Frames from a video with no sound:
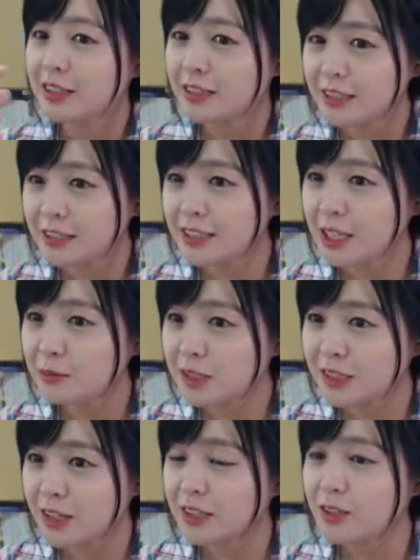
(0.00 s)
세트템을
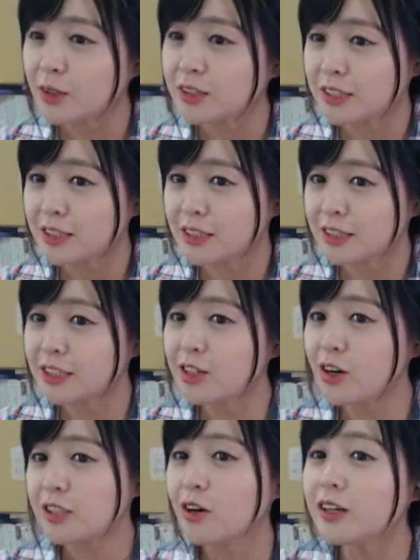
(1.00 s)
시켰든 어쨌든
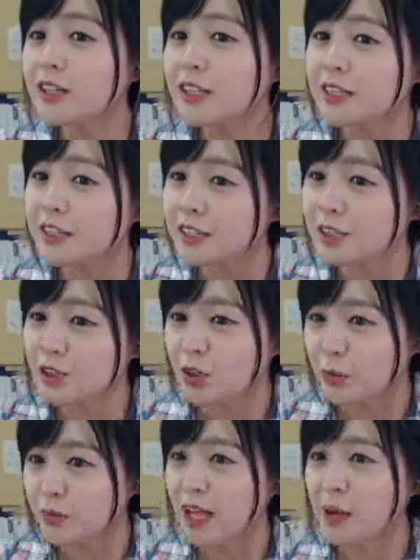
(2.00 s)
그걸 섞 끌꿀순
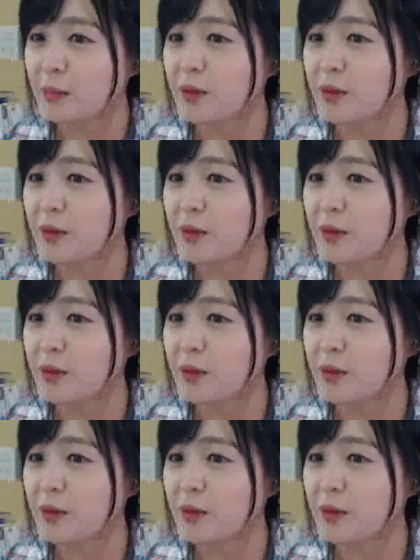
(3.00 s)
없다.